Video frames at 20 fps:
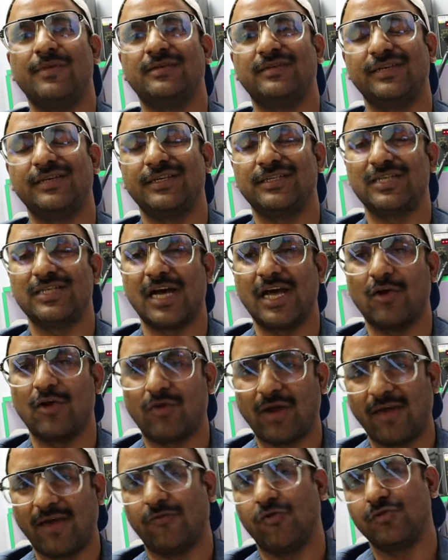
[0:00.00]
भी सीख जाएं
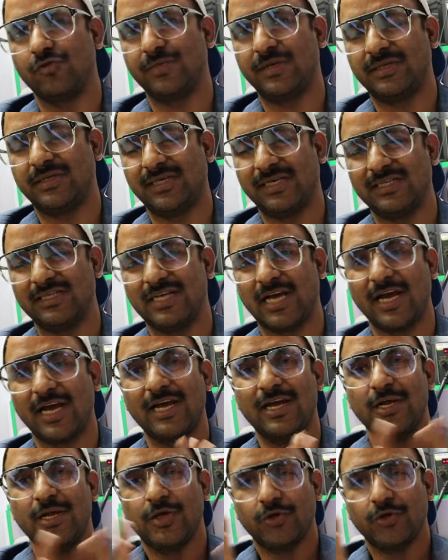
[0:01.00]
और आईफोन भी सीख जाएं